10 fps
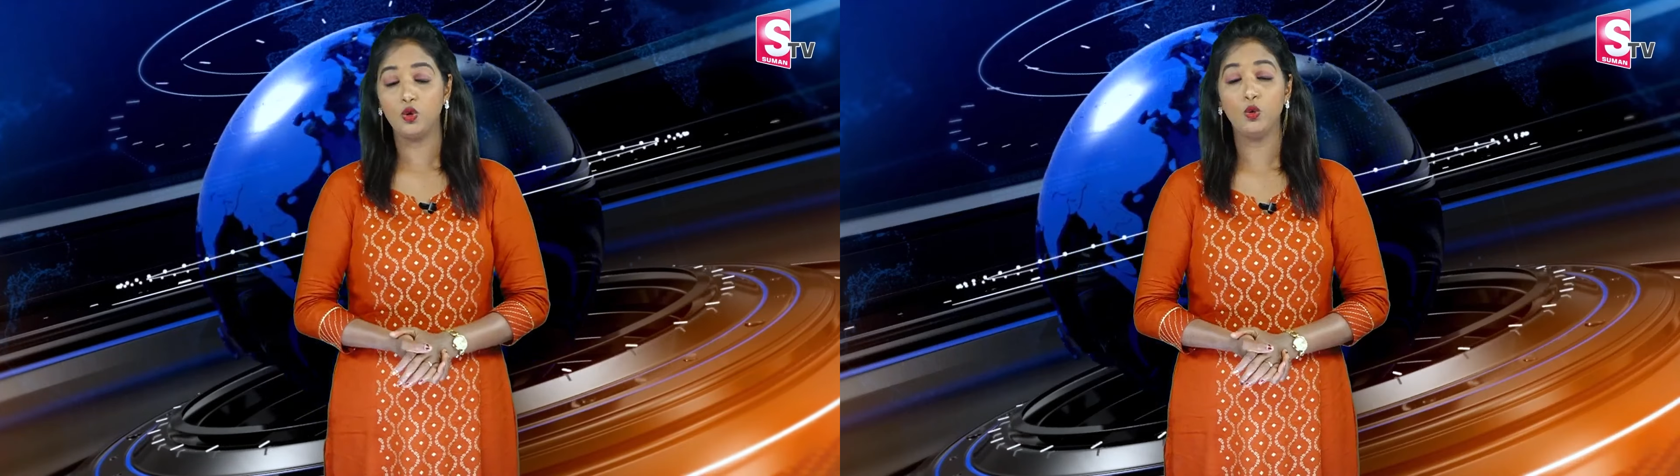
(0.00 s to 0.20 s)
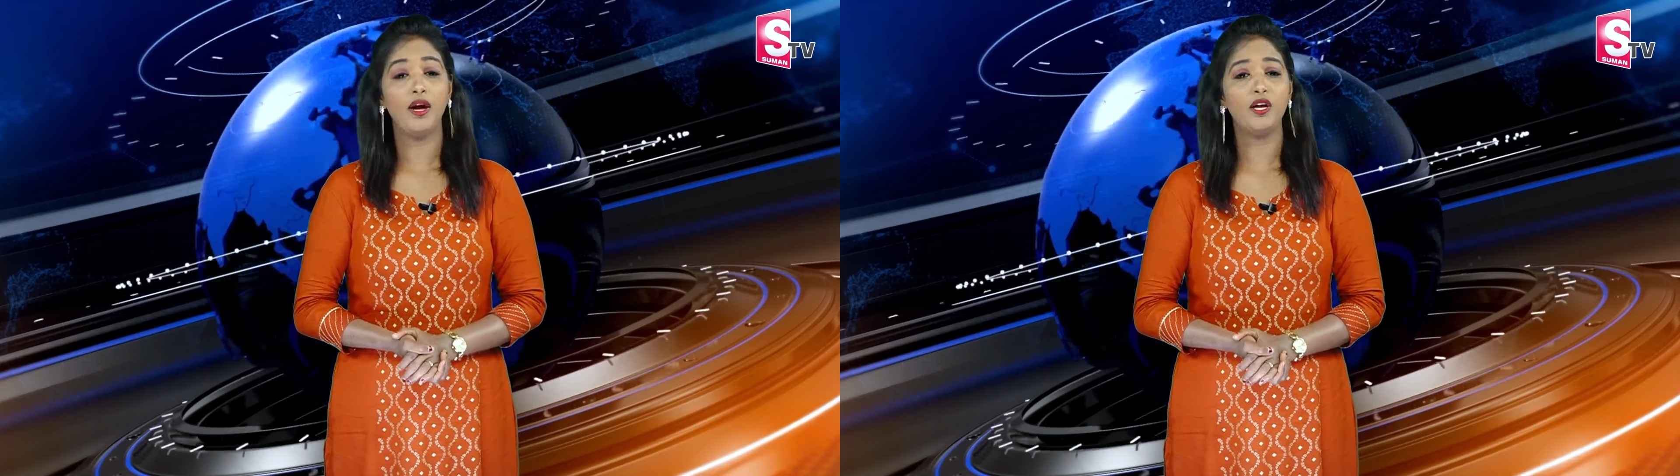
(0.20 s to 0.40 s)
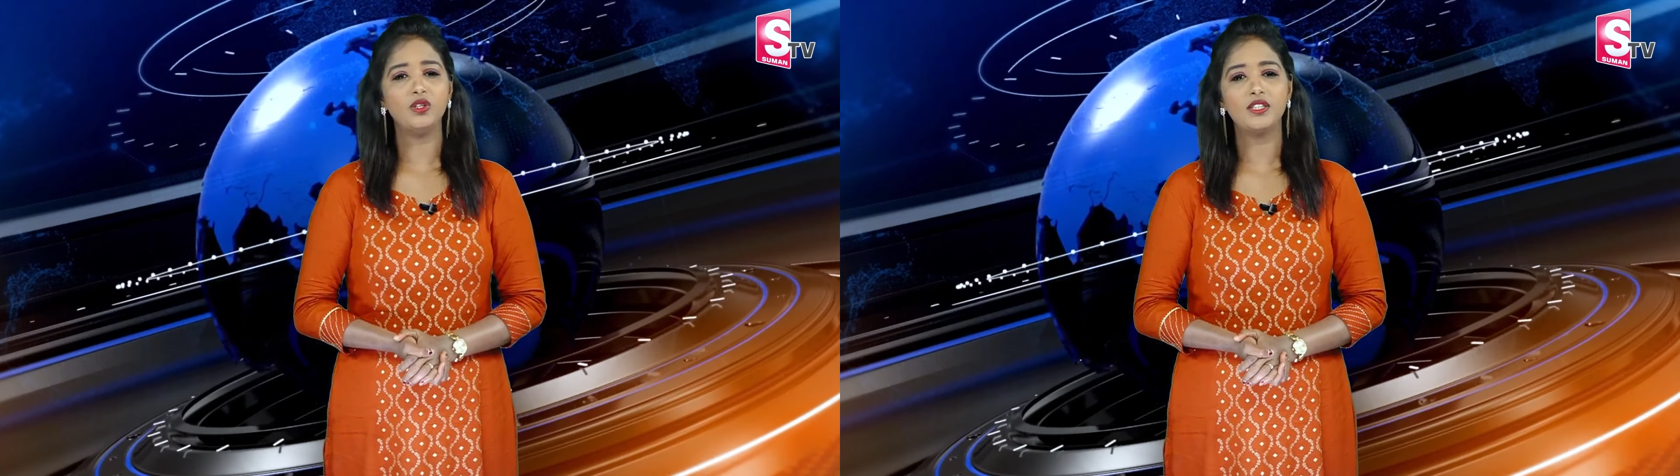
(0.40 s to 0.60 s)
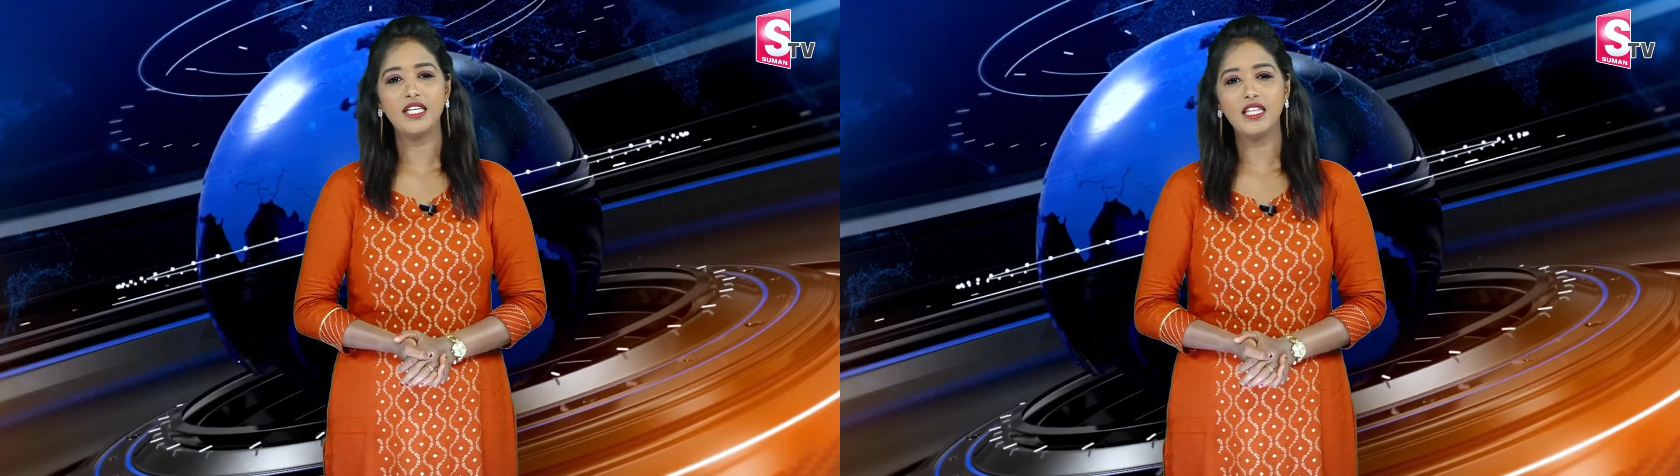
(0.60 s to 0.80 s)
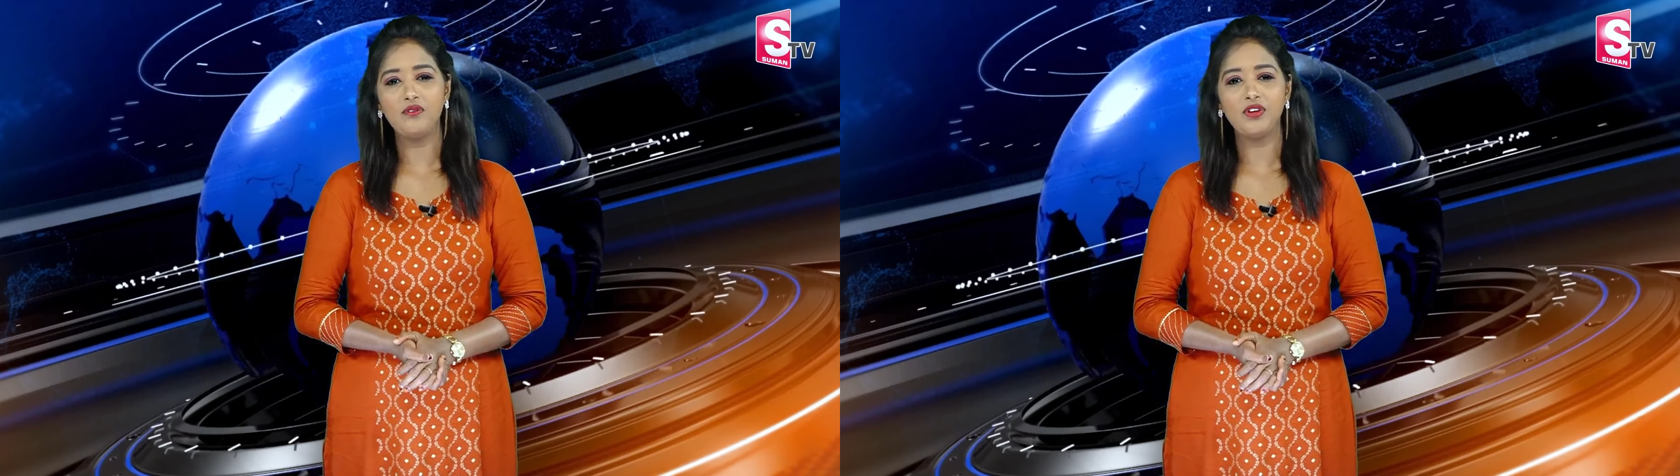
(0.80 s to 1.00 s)
దుబాయ్లో
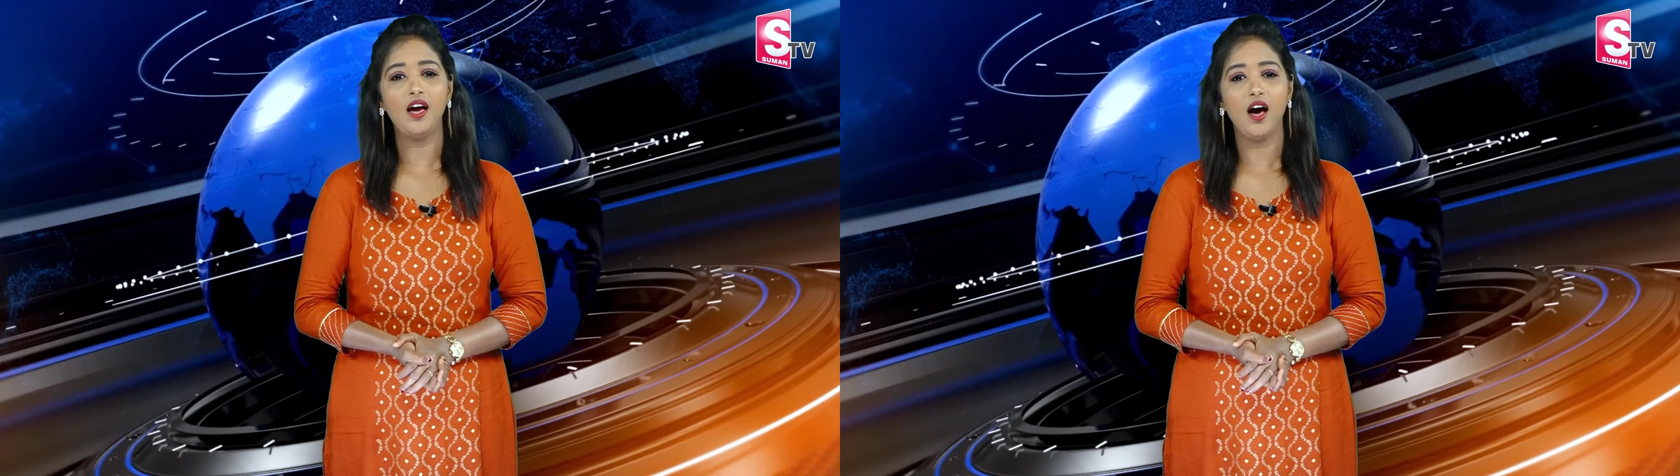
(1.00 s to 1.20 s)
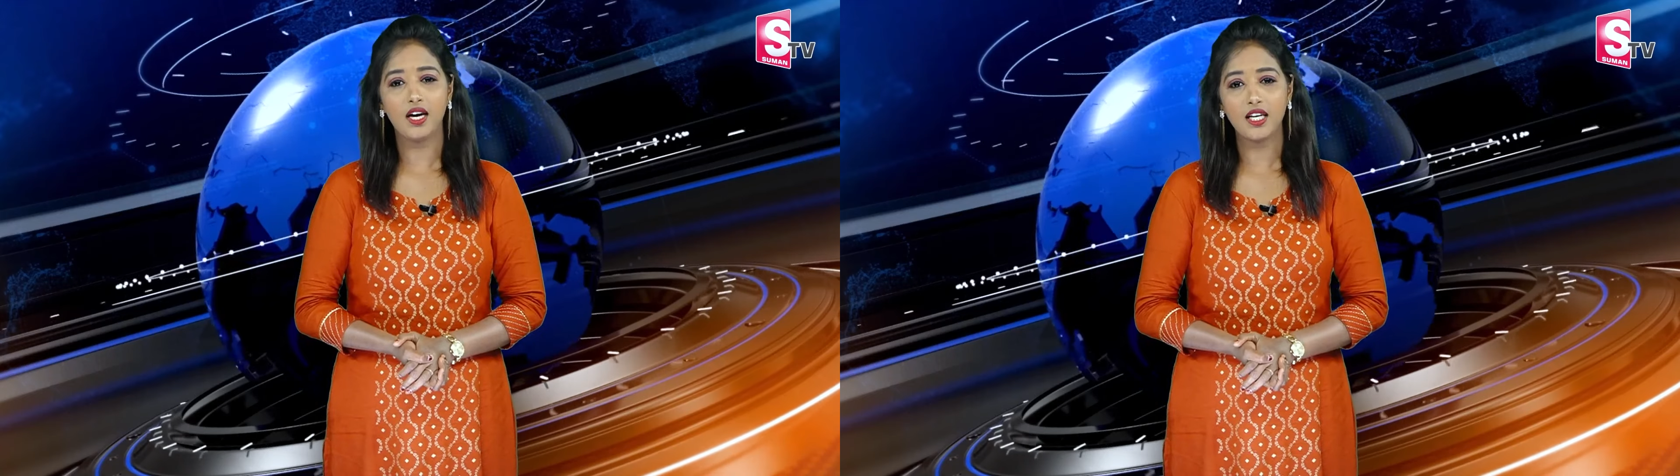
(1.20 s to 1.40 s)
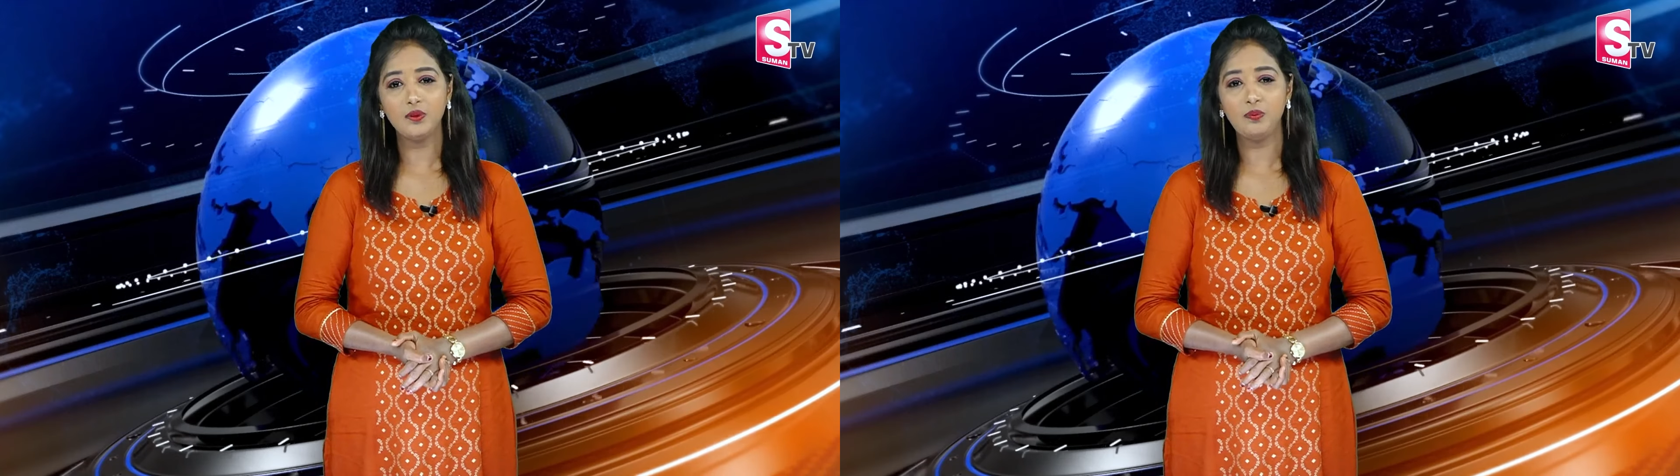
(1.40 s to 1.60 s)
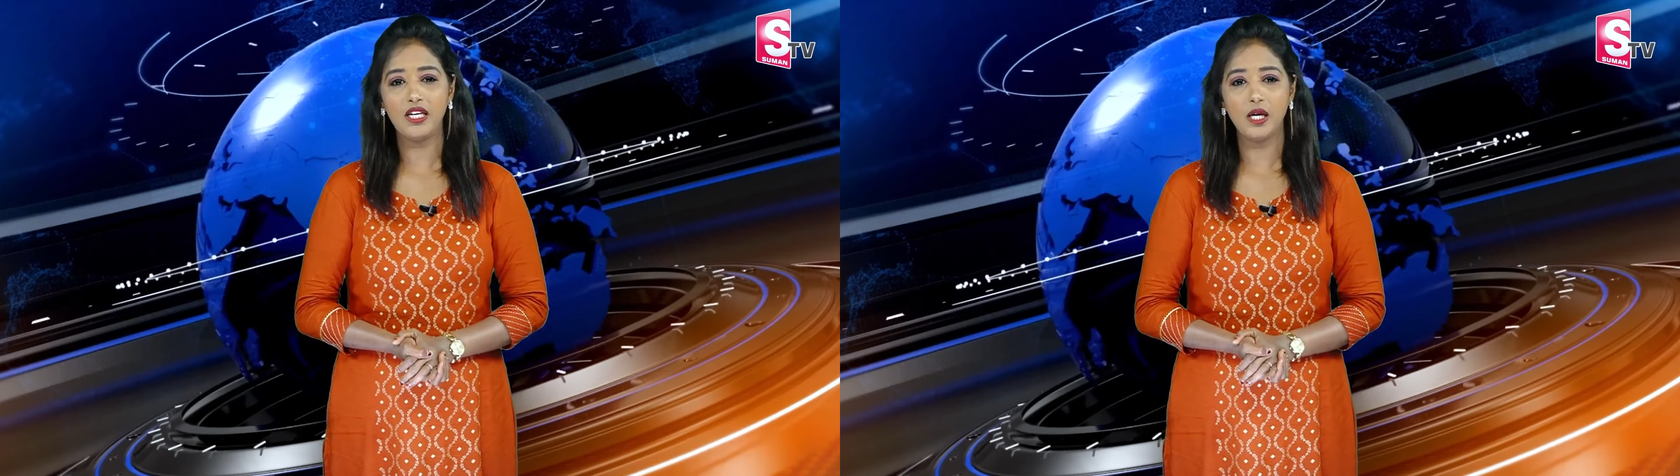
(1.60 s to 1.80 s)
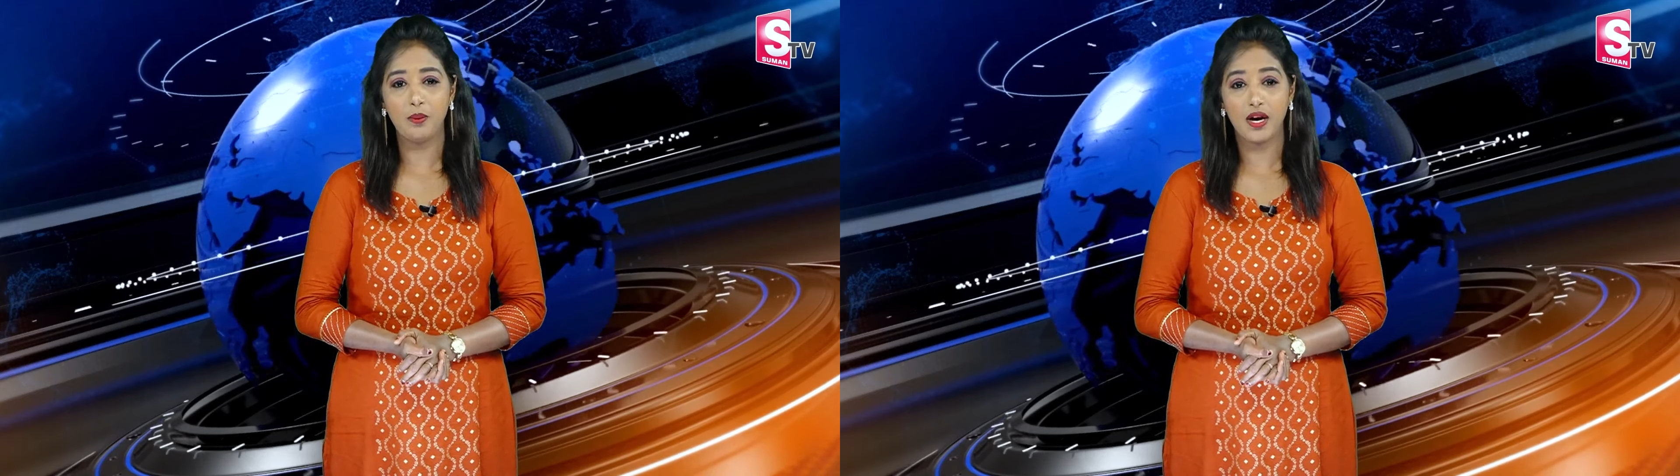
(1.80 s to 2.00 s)
శ్రీదేవి
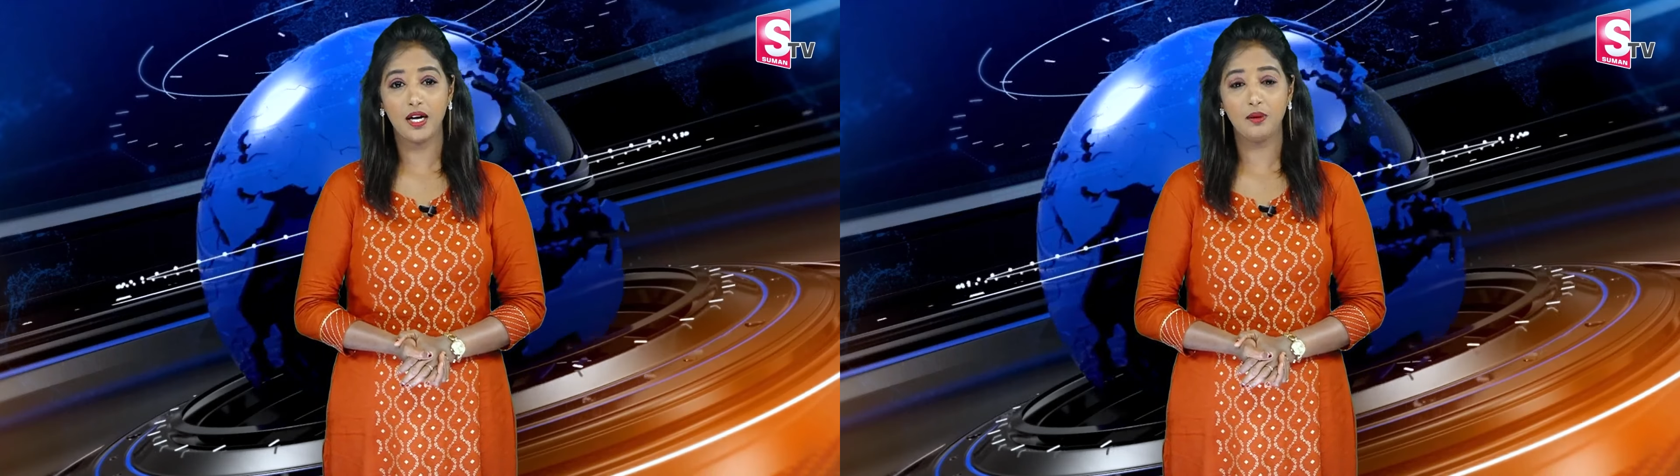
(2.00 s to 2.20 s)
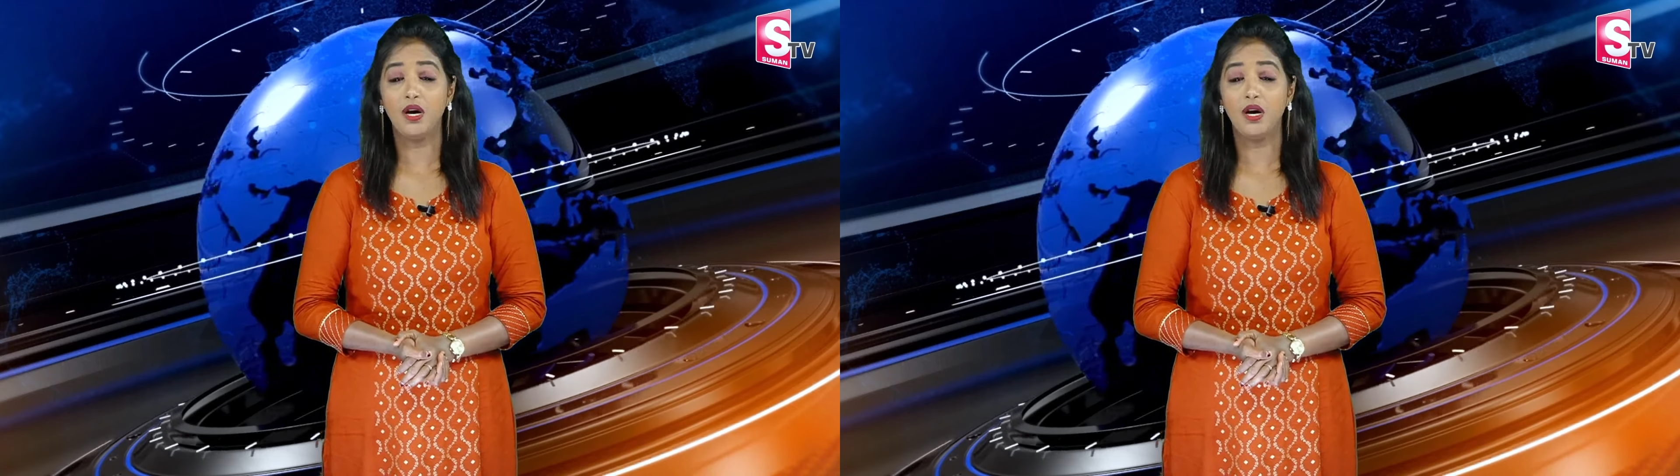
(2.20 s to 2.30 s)
ఆకస్మిక మరణం